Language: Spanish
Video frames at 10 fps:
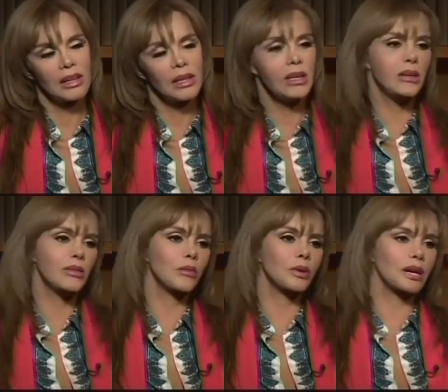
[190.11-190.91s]
Ninel es
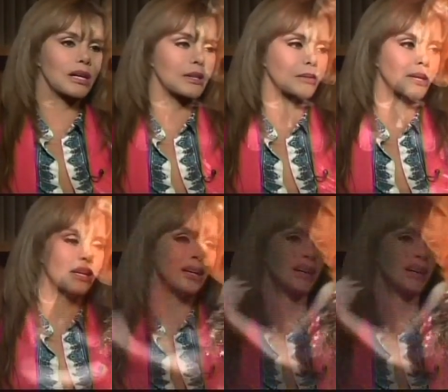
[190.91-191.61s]
una mujer que trabaja